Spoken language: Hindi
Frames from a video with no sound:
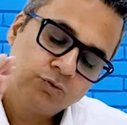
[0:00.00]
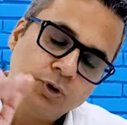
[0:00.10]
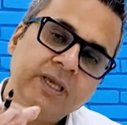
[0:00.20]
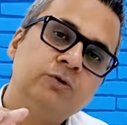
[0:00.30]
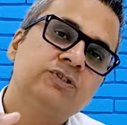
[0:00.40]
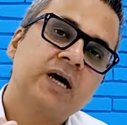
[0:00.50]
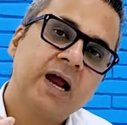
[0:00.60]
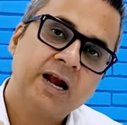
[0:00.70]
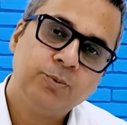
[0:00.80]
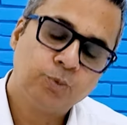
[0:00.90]
तो वही उसका
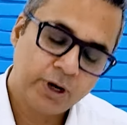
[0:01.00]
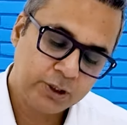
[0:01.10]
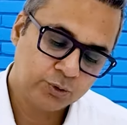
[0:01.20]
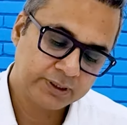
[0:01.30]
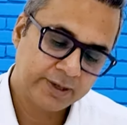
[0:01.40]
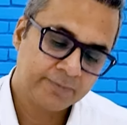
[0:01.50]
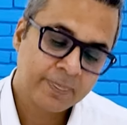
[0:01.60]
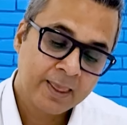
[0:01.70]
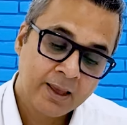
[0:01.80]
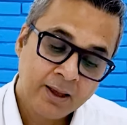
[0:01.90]
एंड पॉइंट होता है
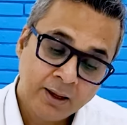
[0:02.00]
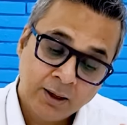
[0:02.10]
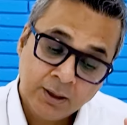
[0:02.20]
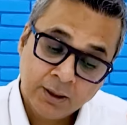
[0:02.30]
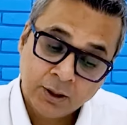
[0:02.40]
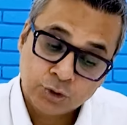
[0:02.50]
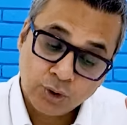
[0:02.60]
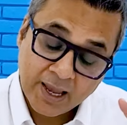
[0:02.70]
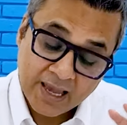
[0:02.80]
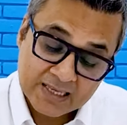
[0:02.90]

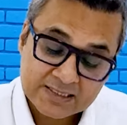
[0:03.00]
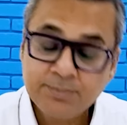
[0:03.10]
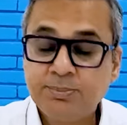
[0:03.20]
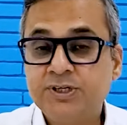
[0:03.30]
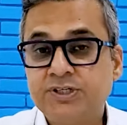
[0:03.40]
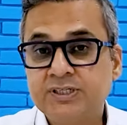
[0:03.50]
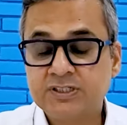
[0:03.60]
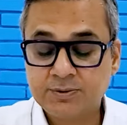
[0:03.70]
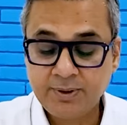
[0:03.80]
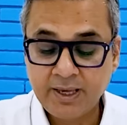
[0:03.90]
तो ऐसे
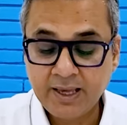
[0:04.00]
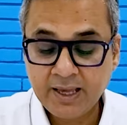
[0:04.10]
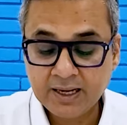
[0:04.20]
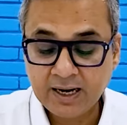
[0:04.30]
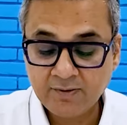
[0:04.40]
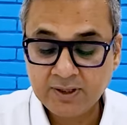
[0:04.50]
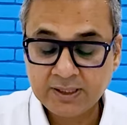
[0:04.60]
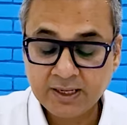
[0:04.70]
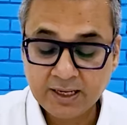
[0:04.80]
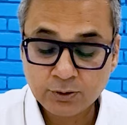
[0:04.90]
पेशेंट्स में एक लेवल
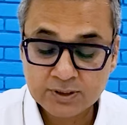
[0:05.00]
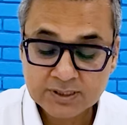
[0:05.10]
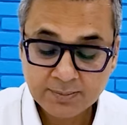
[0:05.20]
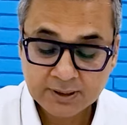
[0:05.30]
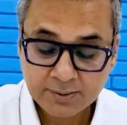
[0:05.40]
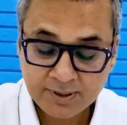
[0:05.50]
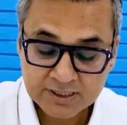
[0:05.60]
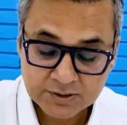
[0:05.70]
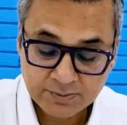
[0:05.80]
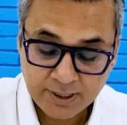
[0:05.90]
तक है तो इसका मतलब
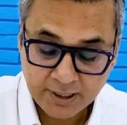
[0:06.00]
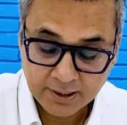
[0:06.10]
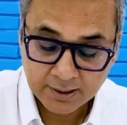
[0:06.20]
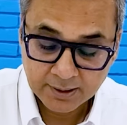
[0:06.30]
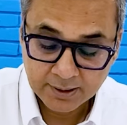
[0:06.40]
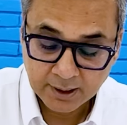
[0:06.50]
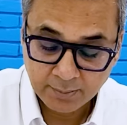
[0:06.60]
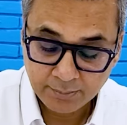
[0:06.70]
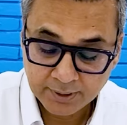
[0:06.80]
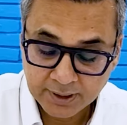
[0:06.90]
इसमें
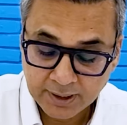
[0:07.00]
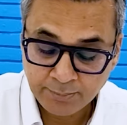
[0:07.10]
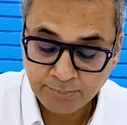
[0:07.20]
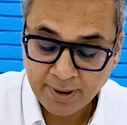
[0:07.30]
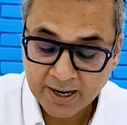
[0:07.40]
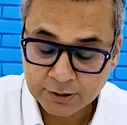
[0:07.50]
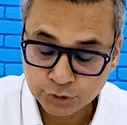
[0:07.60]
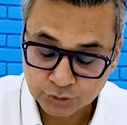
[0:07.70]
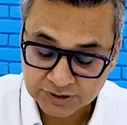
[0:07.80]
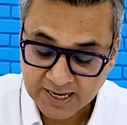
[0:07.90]
हम इम्पैक्ट
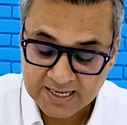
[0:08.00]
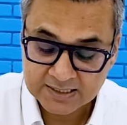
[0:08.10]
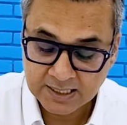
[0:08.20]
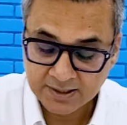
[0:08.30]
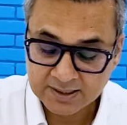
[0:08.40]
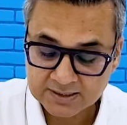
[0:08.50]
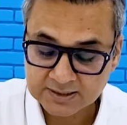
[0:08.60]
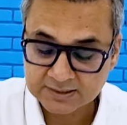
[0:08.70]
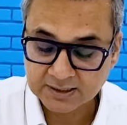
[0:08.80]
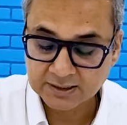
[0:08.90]
जो साइज इंक्रीज
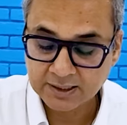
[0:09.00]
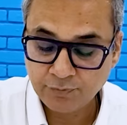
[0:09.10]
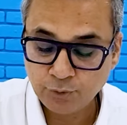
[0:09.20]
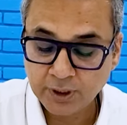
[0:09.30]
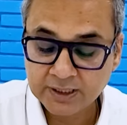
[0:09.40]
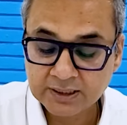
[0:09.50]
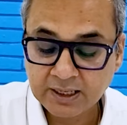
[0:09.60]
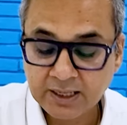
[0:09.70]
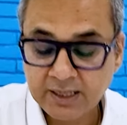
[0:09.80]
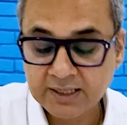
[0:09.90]
कर सकते हैं वो
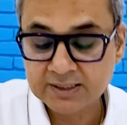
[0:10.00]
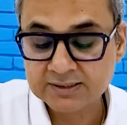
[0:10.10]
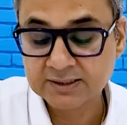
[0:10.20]
इतना नहीं कर